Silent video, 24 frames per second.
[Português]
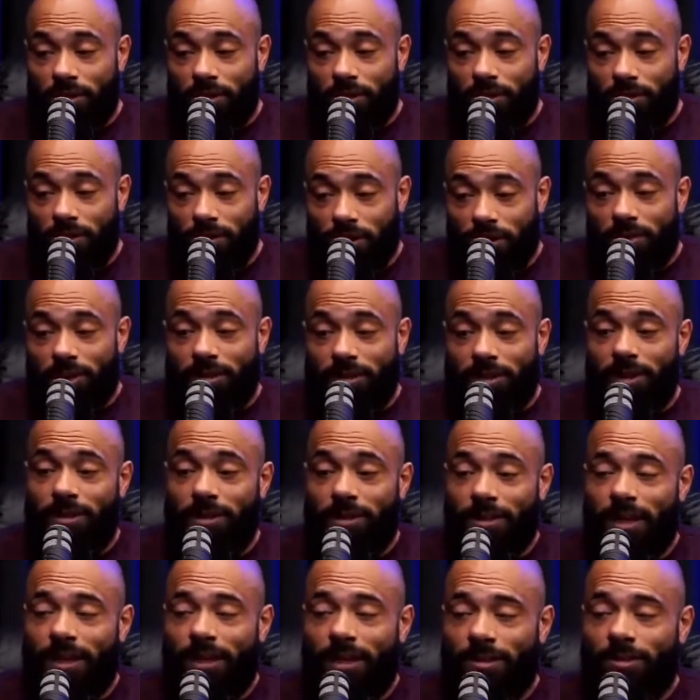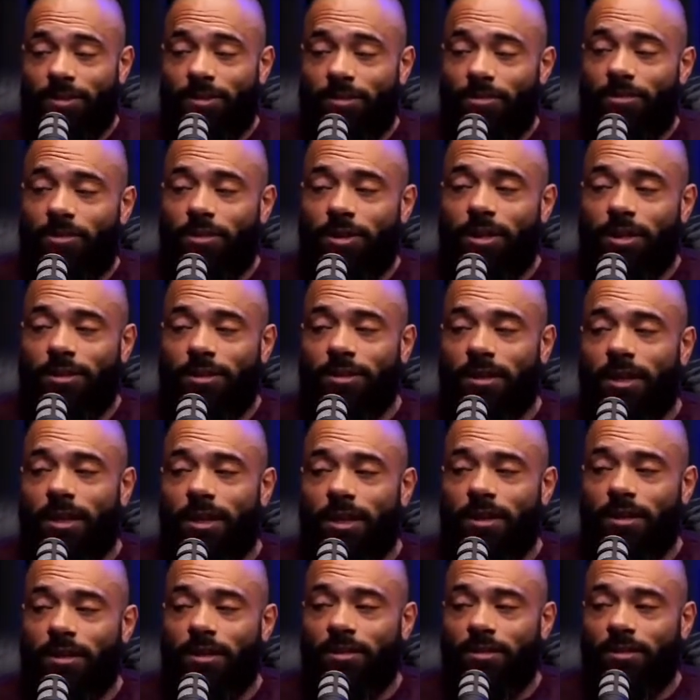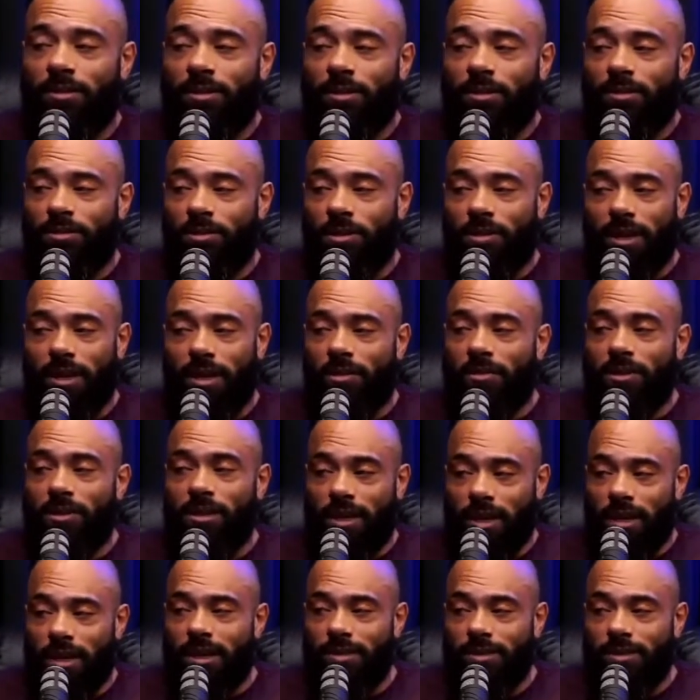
de não aceitar as escolhas dela. Eu só quero que elas